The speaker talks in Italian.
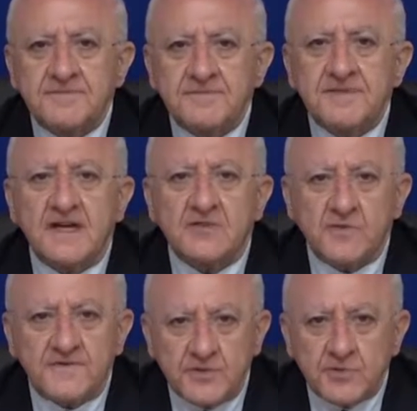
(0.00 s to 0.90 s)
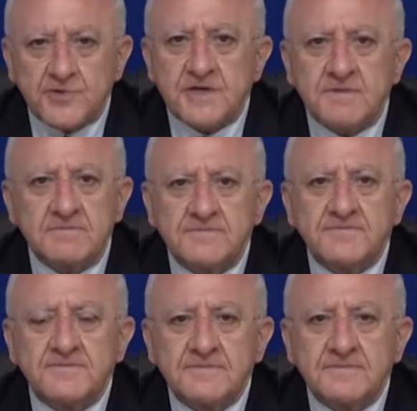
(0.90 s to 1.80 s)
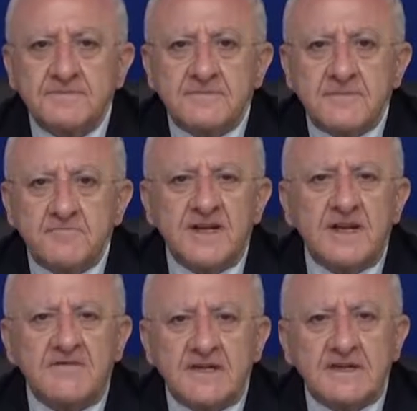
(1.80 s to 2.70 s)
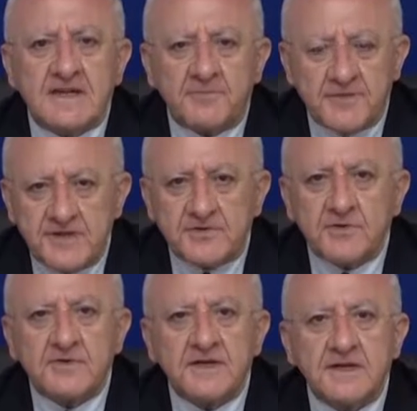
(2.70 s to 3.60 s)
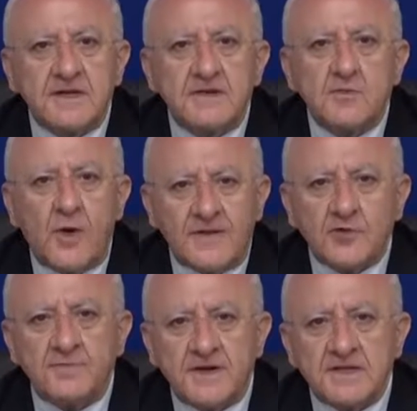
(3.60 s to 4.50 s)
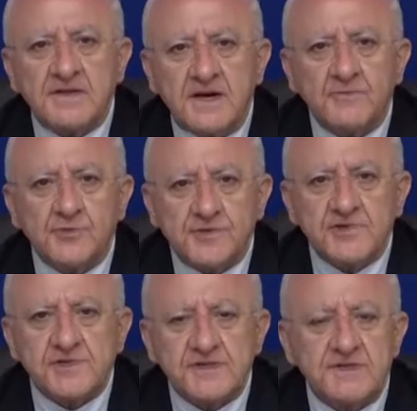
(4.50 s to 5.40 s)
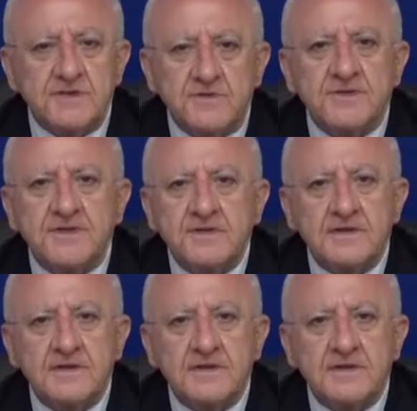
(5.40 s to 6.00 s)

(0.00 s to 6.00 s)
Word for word: dato fiducia, per aver capito che quando prendevamo decisioni